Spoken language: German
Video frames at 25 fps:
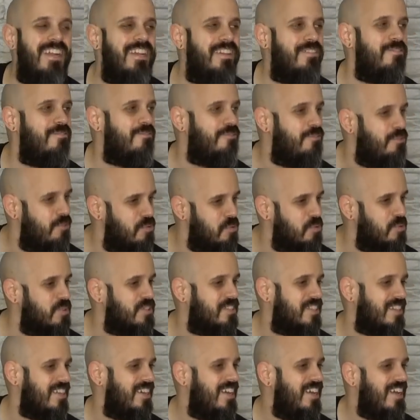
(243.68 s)
Fehlt
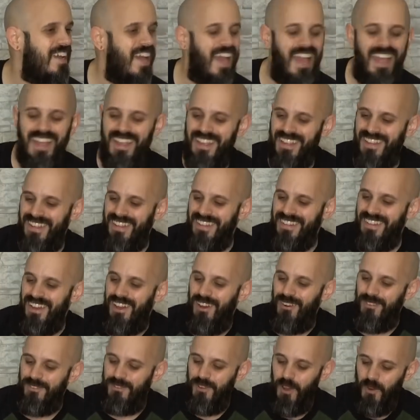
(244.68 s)
Fuß. Ey,
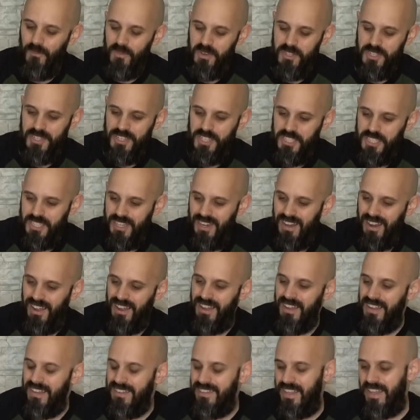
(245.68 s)
darauf komme ich nicht klar.
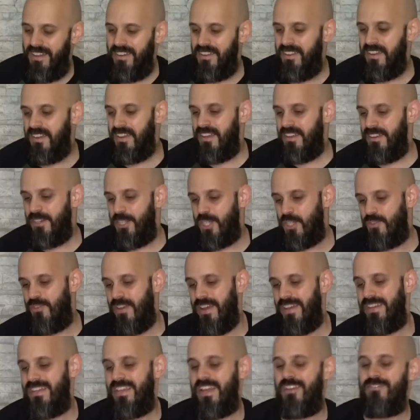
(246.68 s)
Der hätte einen
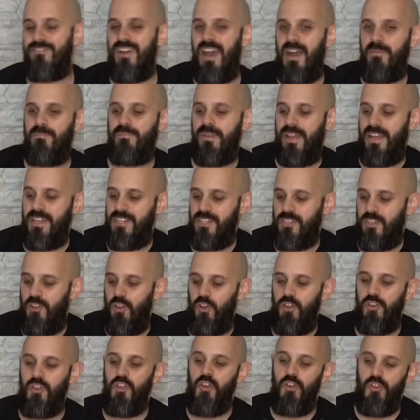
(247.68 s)
Schwertgriff abbrechen
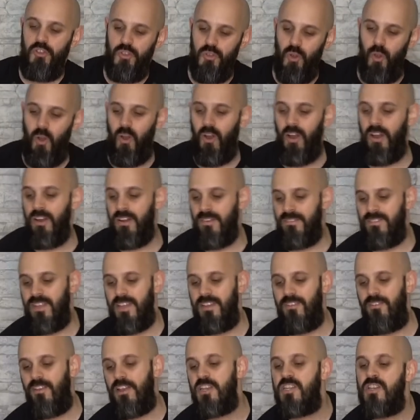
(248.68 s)
können. Jo, der
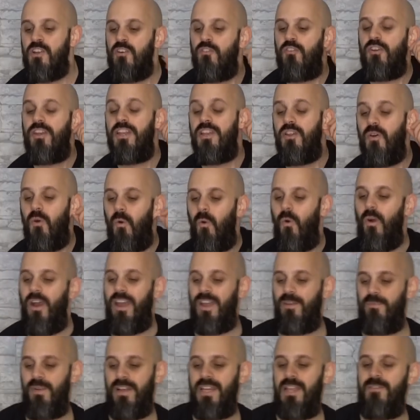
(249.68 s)
hätte vielleicht von den
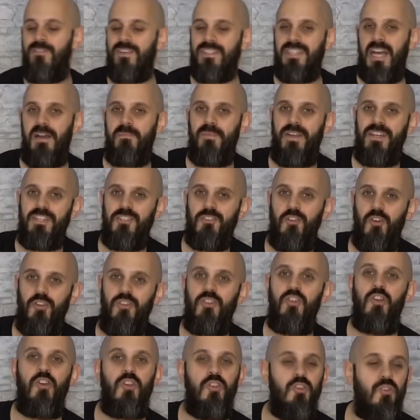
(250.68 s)
Ohrringen bei dem was abbrechen
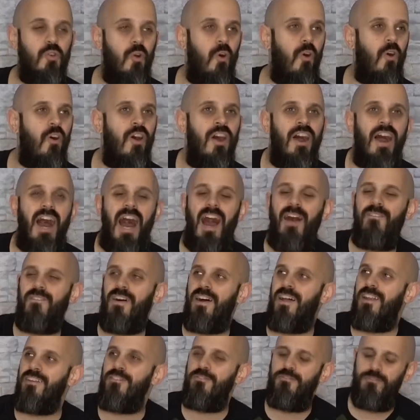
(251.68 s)
können. Jo,
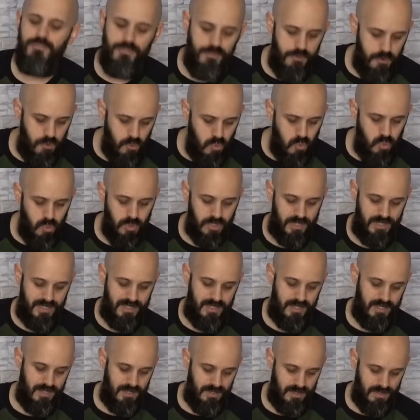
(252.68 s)
aber ein
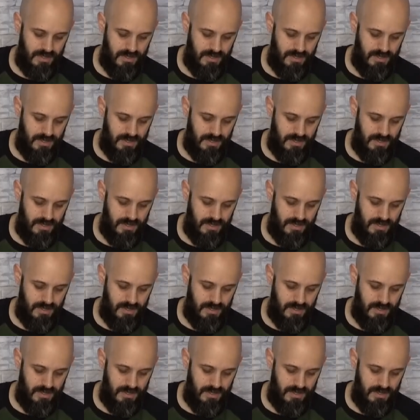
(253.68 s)
Fuß.